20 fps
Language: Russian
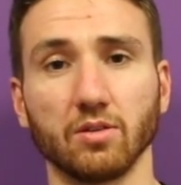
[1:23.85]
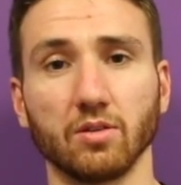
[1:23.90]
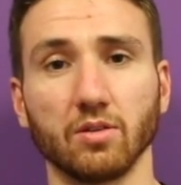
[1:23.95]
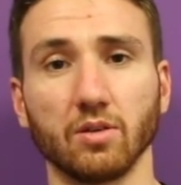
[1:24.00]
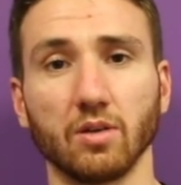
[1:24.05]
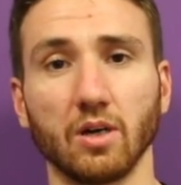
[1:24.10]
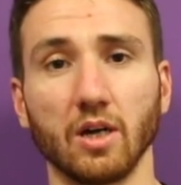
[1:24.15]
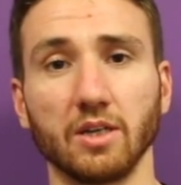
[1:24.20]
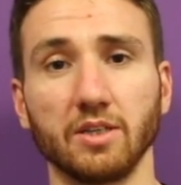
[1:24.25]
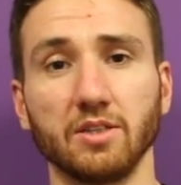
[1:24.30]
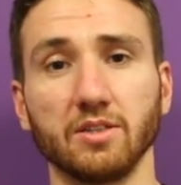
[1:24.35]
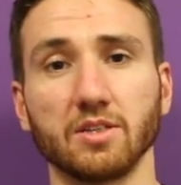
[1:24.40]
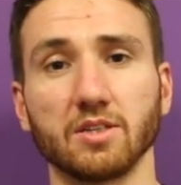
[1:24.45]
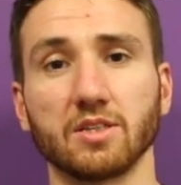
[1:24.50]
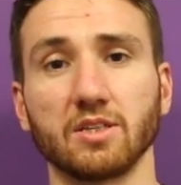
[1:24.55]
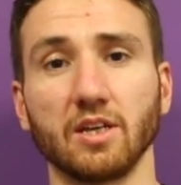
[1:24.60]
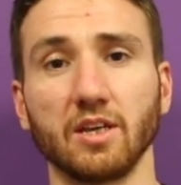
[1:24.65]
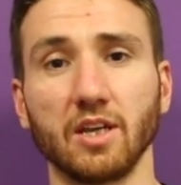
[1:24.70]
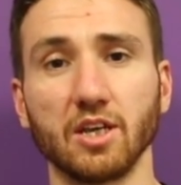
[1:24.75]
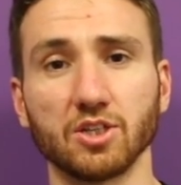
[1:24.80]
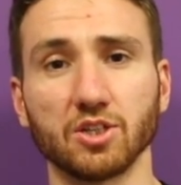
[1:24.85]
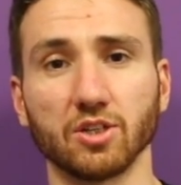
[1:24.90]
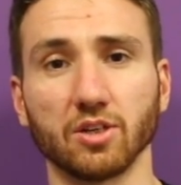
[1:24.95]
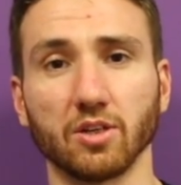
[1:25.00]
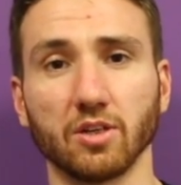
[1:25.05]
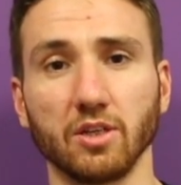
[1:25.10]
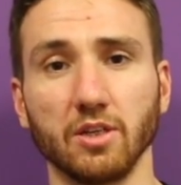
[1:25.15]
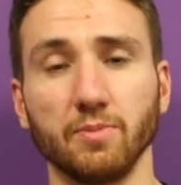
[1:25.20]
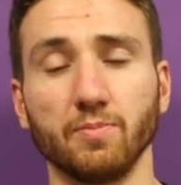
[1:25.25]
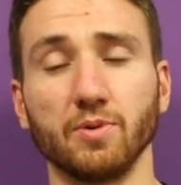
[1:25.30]
– один из
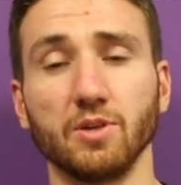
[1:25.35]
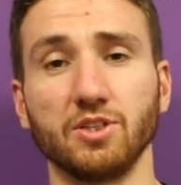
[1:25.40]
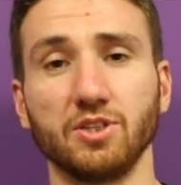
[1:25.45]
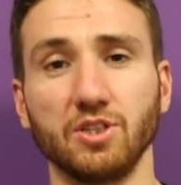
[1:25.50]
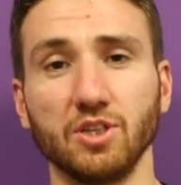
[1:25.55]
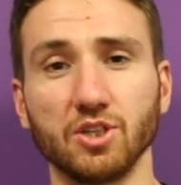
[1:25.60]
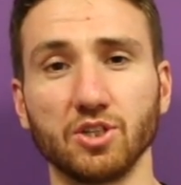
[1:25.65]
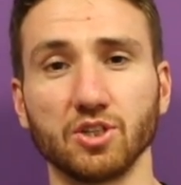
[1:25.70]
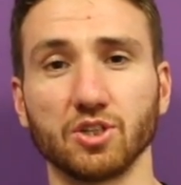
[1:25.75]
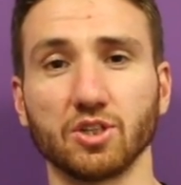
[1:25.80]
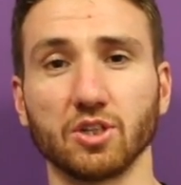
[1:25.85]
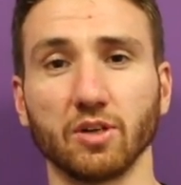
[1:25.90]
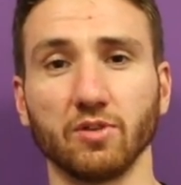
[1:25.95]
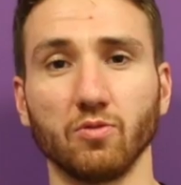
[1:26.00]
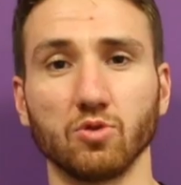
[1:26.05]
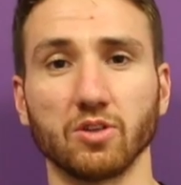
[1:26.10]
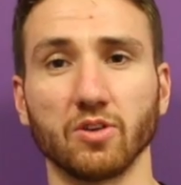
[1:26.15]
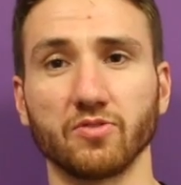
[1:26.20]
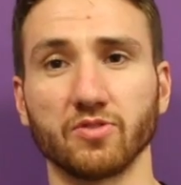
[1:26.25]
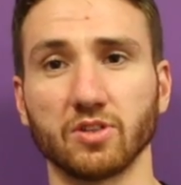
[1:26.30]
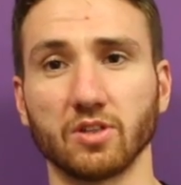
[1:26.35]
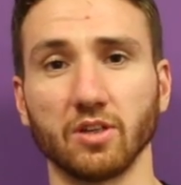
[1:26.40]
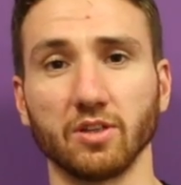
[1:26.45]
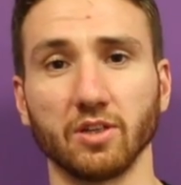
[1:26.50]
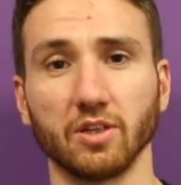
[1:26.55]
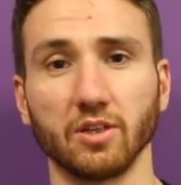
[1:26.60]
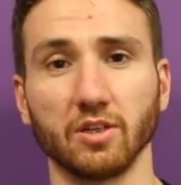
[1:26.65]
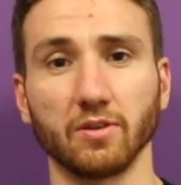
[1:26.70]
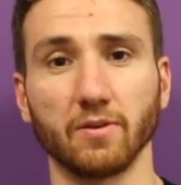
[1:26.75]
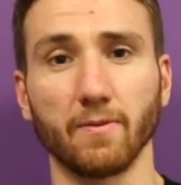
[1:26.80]
старейших и престижнейших вузов
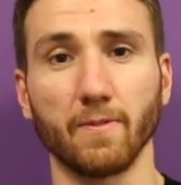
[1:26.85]
страны.